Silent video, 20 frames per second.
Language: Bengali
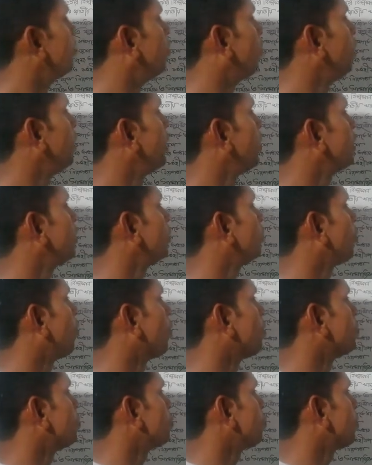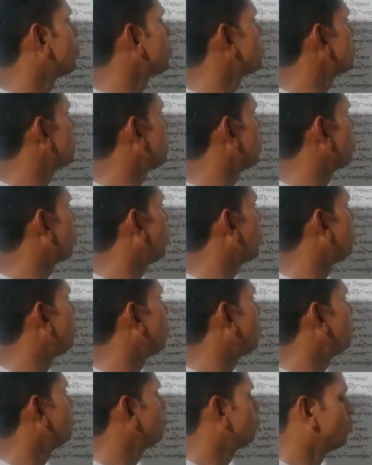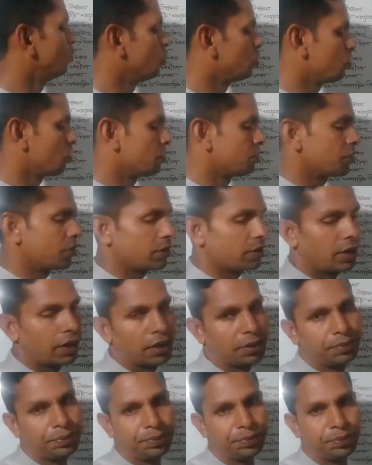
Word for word: মহিলাদের কর্মসংস্থানের অভাব কুসংস্কার